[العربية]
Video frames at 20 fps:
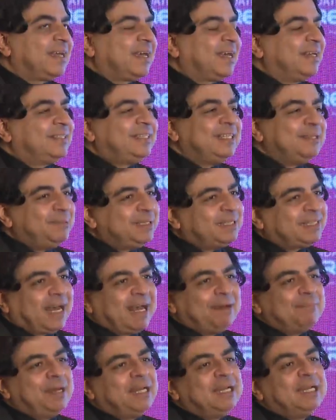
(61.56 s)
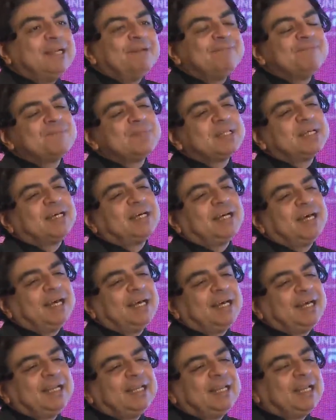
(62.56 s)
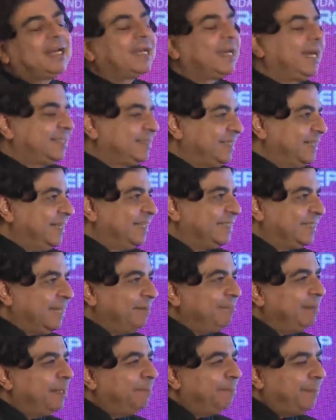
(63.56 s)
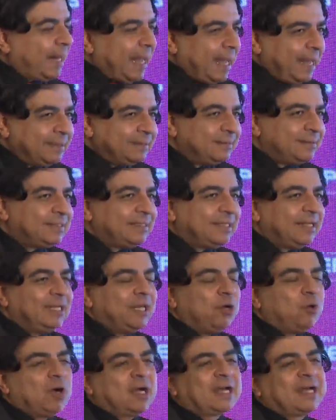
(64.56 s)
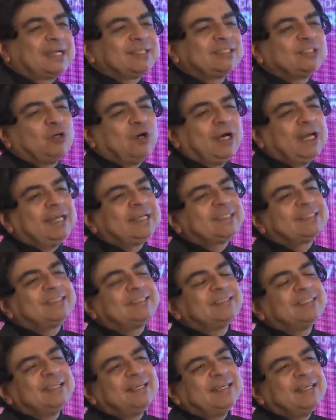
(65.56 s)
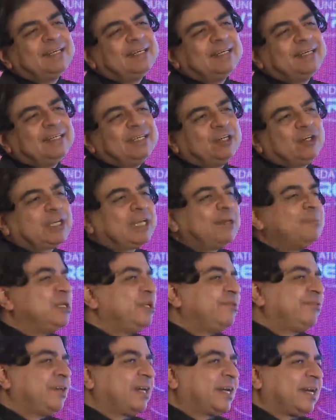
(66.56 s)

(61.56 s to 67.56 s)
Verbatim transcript: كتيبة عمل آه، نجحت ان هي تعمل براند اللي هو كارديو اليكس يعجبني في